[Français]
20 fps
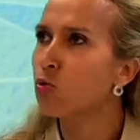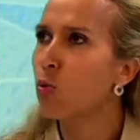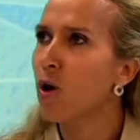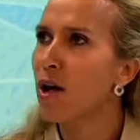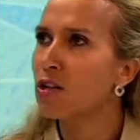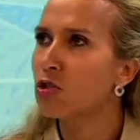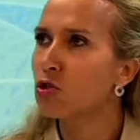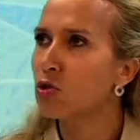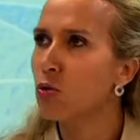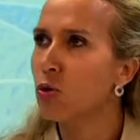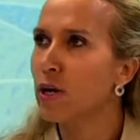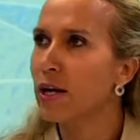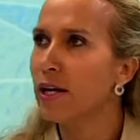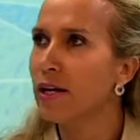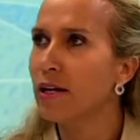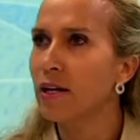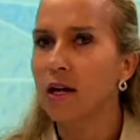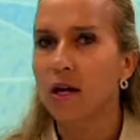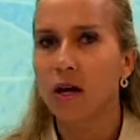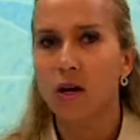soient
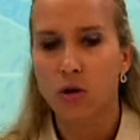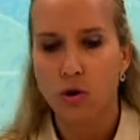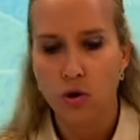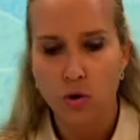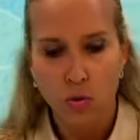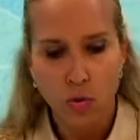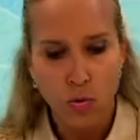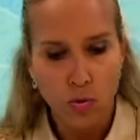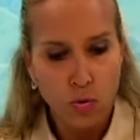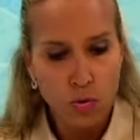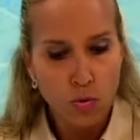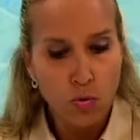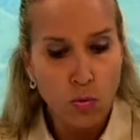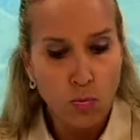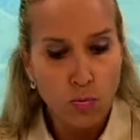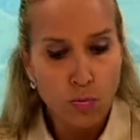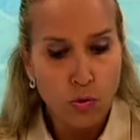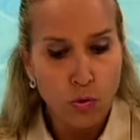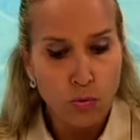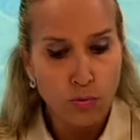instaurées, euh,
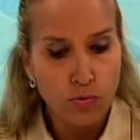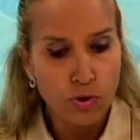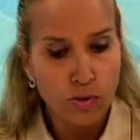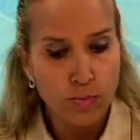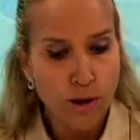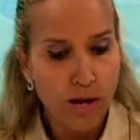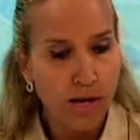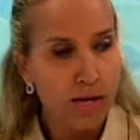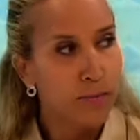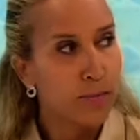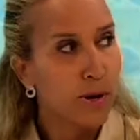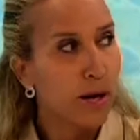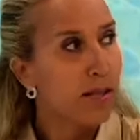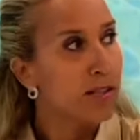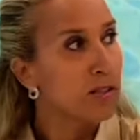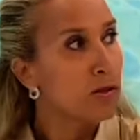qu'on puisse parler par